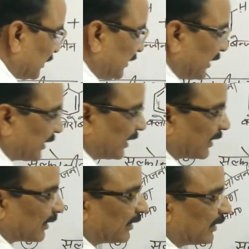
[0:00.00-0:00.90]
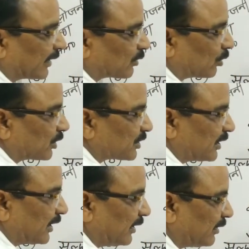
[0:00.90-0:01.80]
ये क्या है इलेक्ट्रॉन
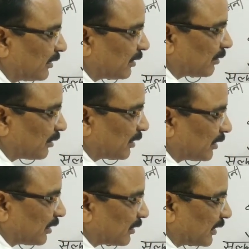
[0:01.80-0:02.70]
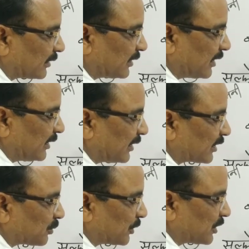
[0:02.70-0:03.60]
स्नेही क्या चीज़ है ये
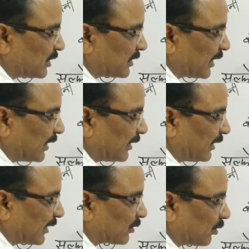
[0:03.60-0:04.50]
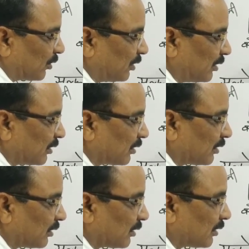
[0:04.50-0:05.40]
स्पीसीज है इलेक्ट्रॉन
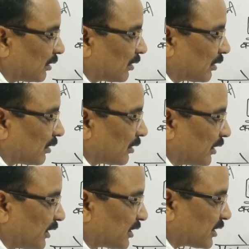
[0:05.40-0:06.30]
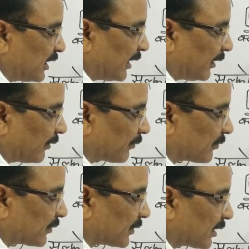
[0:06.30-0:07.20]
स्नेही
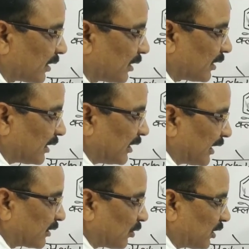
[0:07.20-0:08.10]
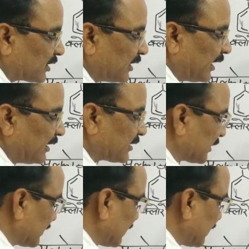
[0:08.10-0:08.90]
इलेक्ट्रॉन स्नेही इसके